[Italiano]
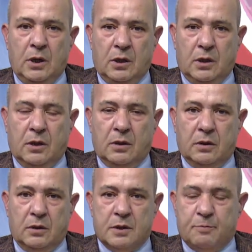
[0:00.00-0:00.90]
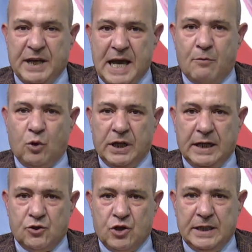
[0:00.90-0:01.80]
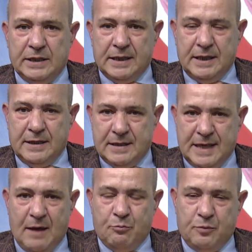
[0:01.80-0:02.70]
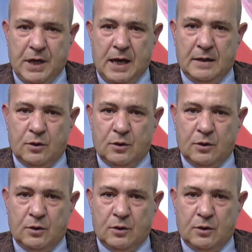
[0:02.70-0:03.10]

eh, eh speriamo che la gente sappia